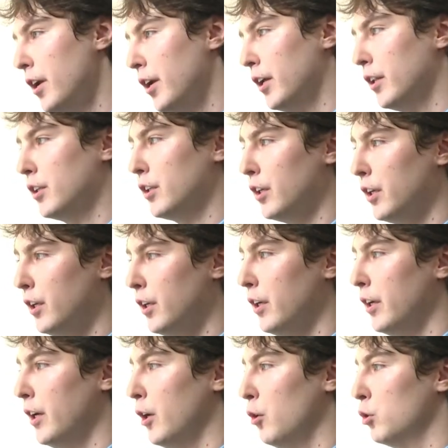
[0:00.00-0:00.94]
это
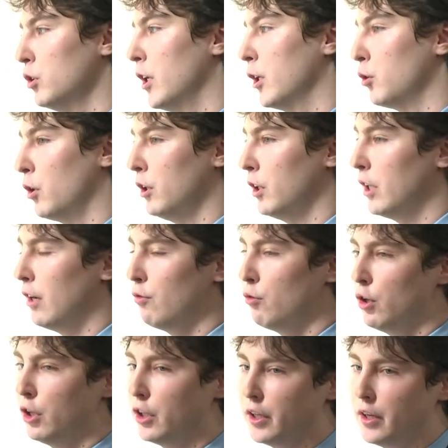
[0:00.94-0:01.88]
и люди, которые
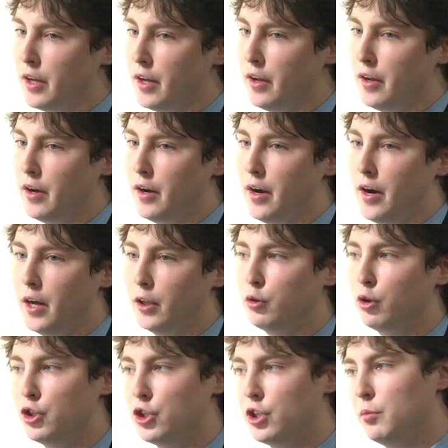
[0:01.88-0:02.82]
недовольны э,
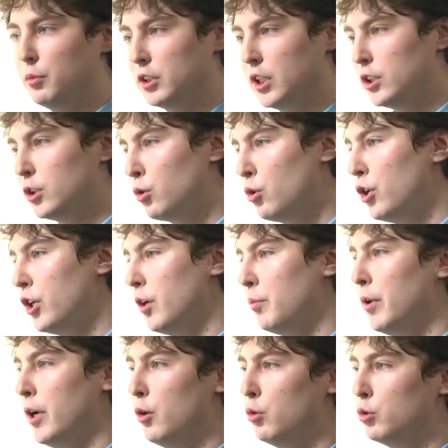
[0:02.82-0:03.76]
точными
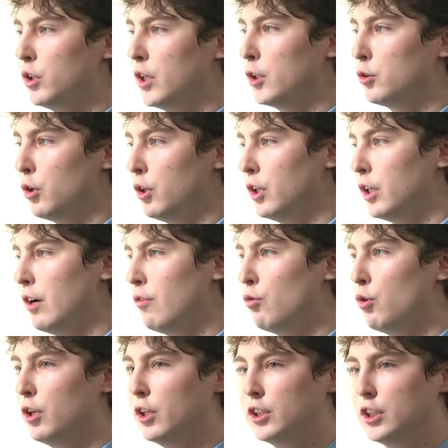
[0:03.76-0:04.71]
застройками, и люди, которые
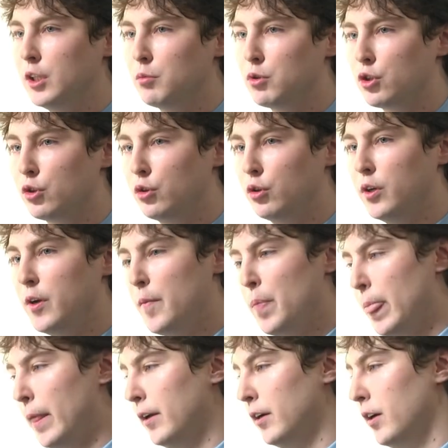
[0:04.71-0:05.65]
недовольны тем, что
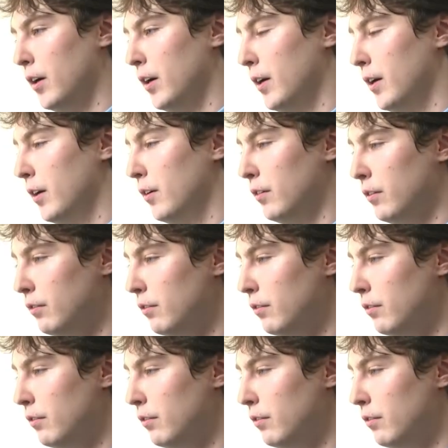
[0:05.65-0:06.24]
э,